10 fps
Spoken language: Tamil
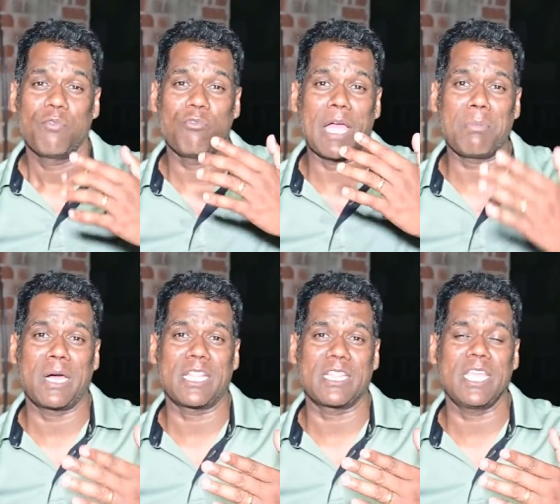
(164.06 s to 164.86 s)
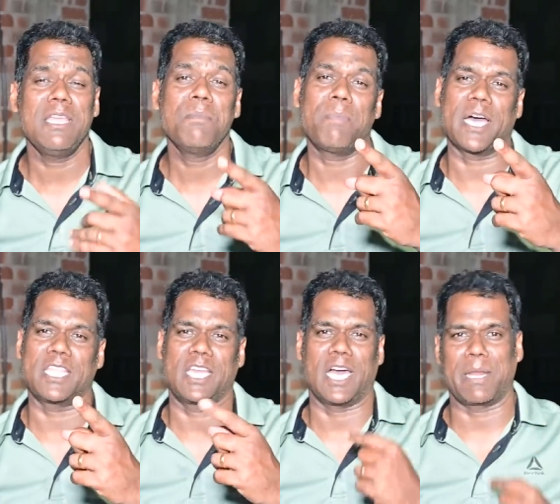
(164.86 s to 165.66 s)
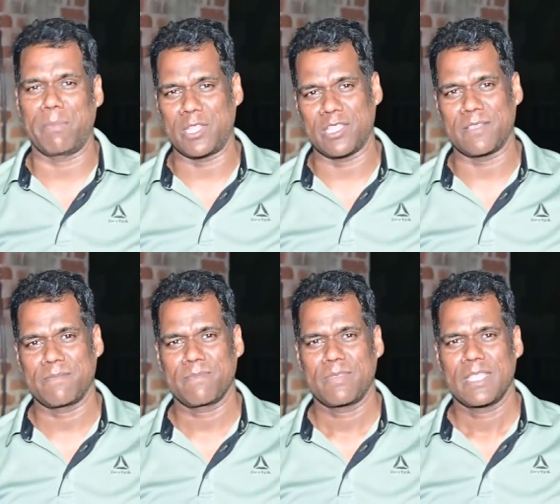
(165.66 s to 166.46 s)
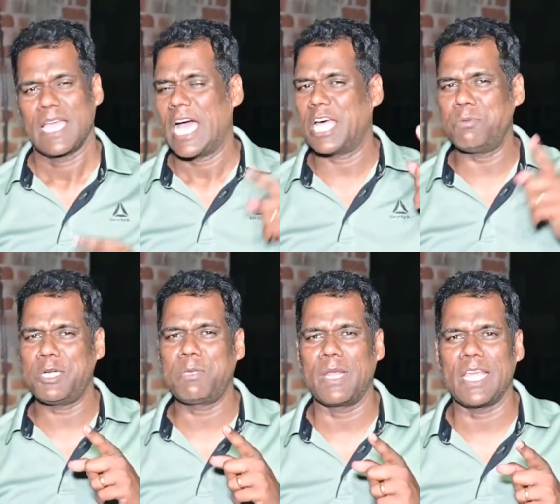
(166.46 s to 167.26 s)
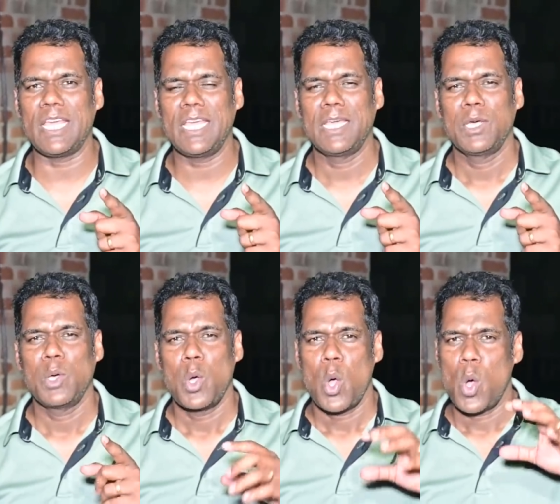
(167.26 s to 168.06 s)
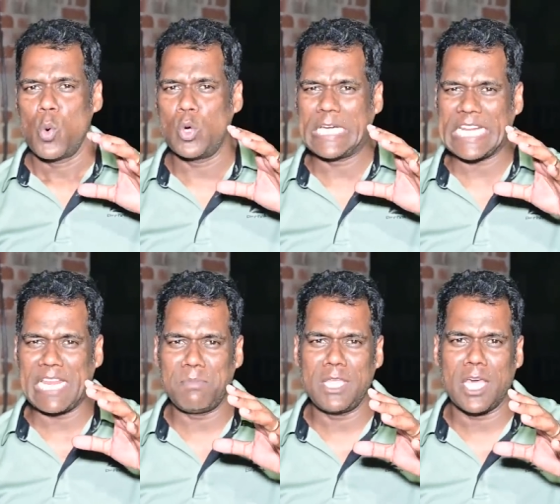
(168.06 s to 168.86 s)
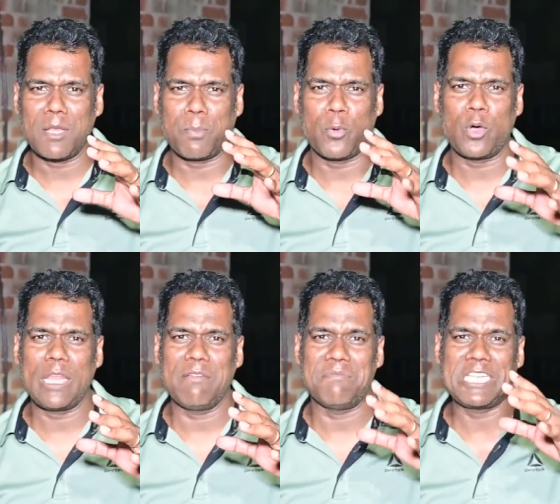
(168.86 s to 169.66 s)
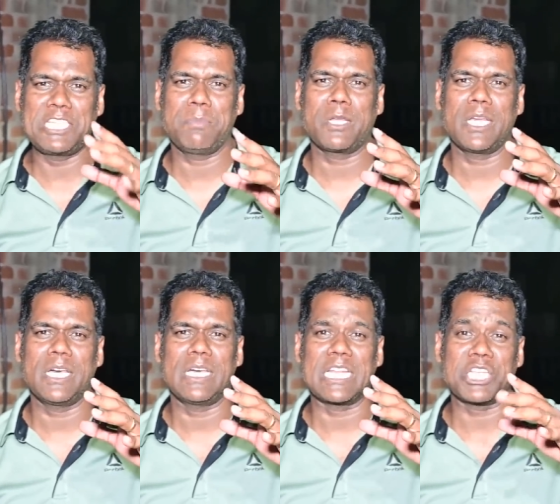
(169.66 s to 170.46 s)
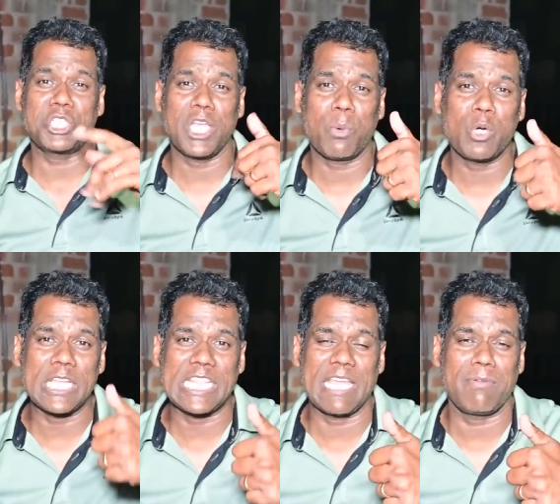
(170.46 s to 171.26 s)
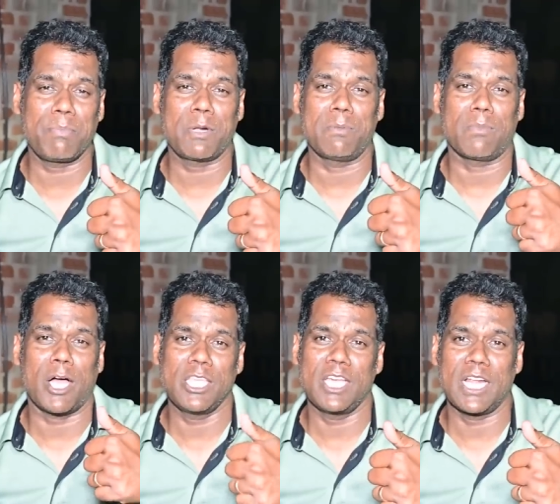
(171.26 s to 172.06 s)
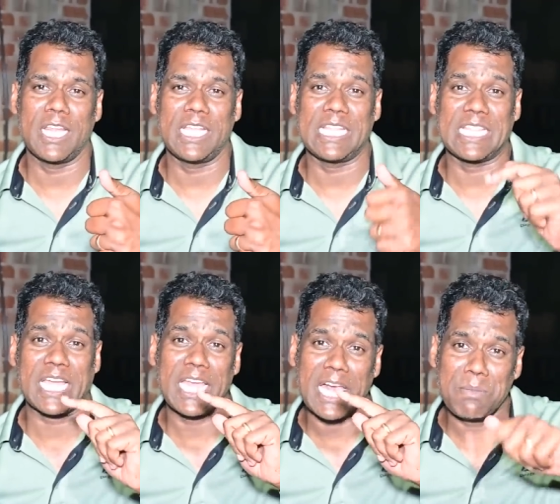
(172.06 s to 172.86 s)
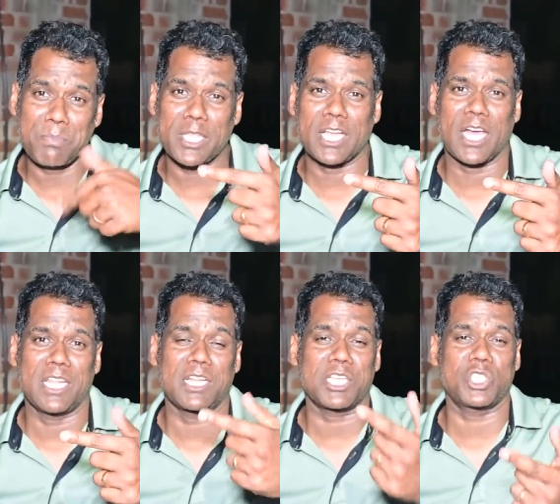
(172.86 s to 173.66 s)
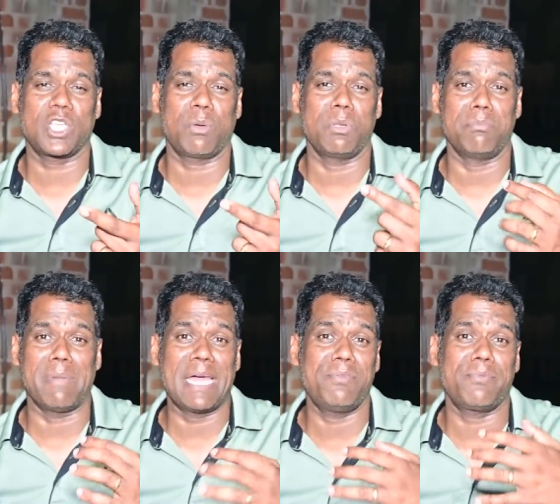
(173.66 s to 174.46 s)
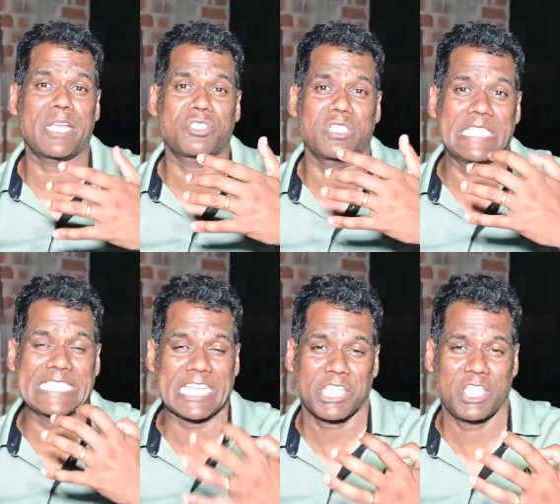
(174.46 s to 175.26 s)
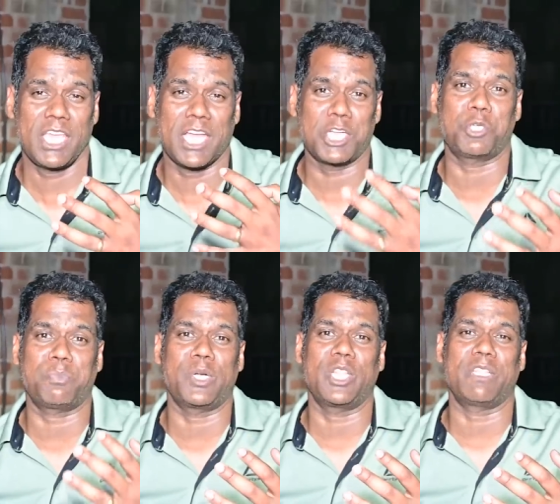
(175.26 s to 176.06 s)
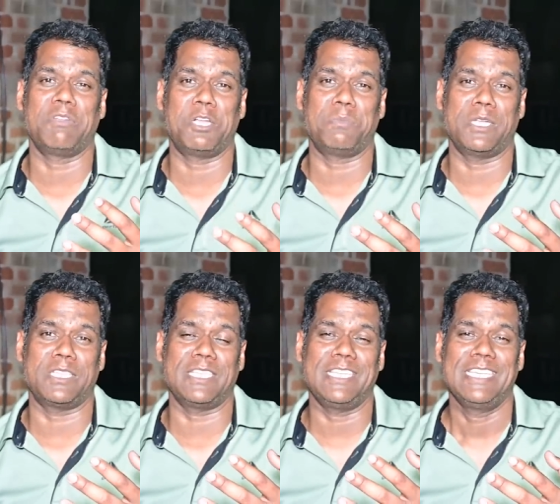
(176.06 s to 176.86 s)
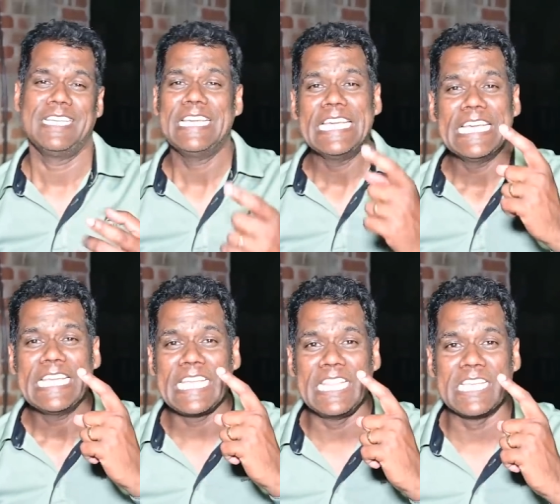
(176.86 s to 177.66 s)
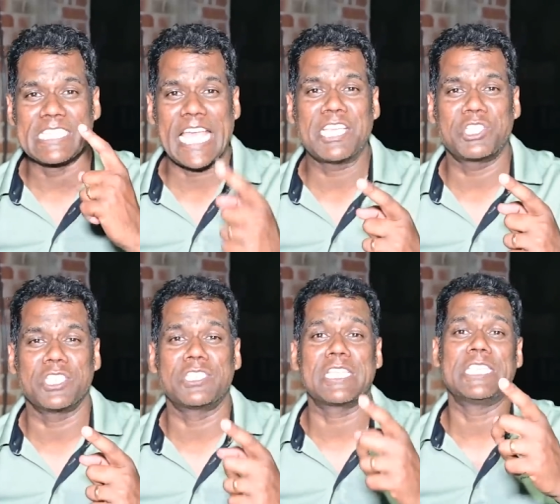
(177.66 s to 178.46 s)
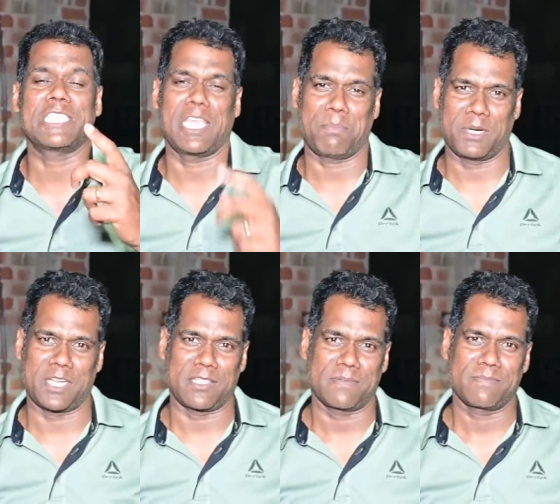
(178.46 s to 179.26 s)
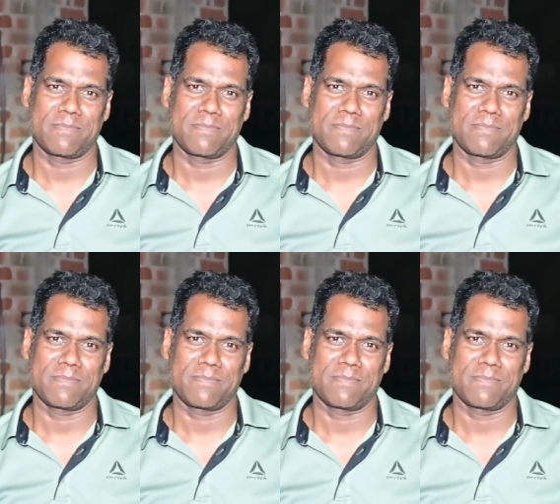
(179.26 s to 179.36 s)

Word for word: வியாபாரத்தை பாதிக்க ஆரம்பித்தது அது மட்டுமல்ல உக்ரைன் மீதான போரில் வெற்றி பெற ரஷ்யாவுக்கு தேவைப்படும் ஆயுதங்களை தயாரிப்பதற்கான ரஷ்யாவின் மேனுஃபேக்சரிங் சக்தியை கட்டுப்படுத்த வேண்டும் என்று இந்த சாங்ஷன்ஸ் செய்யப்பட்டது